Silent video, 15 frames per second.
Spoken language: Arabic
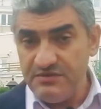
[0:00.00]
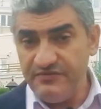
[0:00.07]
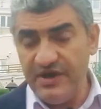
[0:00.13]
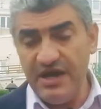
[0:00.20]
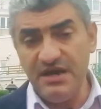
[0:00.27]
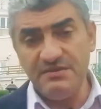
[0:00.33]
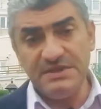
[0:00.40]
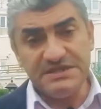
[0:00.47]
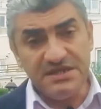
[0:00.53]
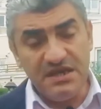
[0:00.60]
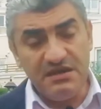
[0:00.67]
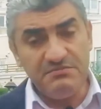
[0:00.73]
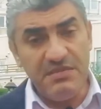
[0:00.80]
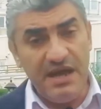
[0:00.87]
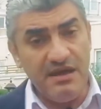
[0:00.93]
فانا
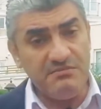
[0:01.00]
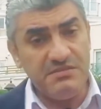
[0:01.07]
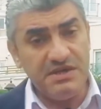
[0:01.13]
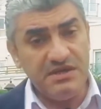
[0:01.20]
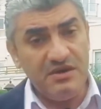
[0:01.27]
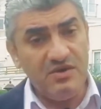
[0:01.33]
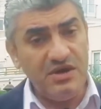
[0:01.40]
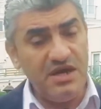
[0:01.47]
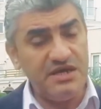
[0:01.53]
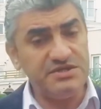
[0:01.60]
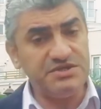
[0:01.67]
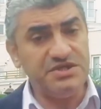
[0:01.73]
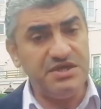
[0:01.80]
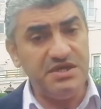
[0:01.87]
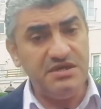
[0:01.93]
مثلا محمد لو انا
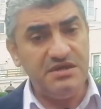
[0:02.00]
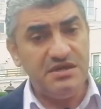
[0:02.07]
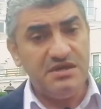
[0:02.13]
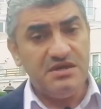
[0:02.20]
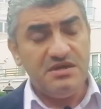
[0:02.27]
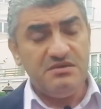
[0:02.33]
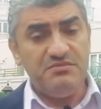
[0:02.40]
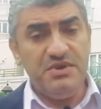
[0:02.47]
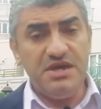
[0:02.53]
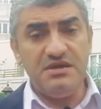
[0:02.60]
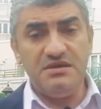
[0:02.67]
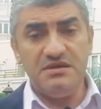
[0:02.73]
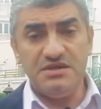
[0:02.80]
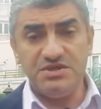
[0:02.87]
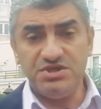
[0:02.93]
هشتري
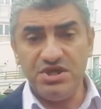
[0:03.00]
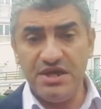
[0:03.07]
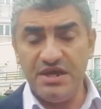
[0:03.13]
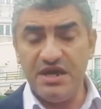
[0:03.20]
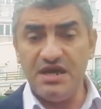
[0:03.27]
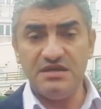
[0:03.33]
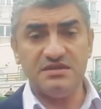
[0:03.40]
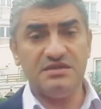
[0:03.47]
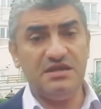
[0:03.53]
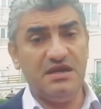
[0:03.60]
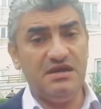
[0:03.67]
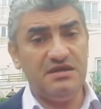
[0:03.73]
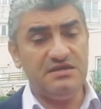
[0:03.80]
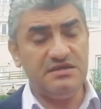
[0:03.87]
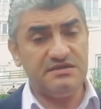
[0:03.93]
من الشركات
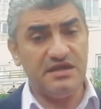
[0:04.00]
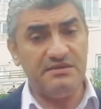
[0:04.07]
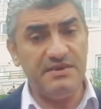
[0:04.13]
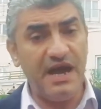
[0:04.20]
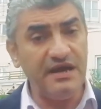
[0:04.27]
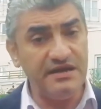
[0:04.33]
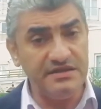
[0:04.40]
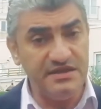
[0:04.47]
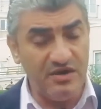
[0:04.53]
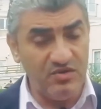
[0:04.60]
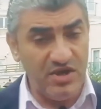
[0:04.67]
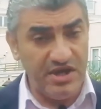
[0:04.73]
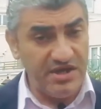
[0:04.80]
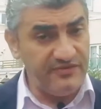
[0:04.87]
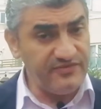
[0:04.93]
التابعه
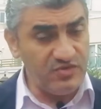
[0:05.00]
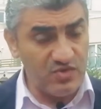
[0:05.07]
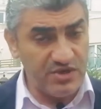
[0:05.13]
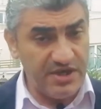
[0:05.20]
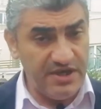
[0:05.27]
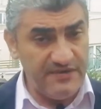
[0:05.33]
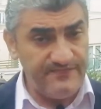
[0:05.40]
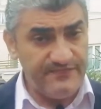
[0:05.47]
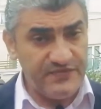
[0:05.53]
للدوله هنا في تركيا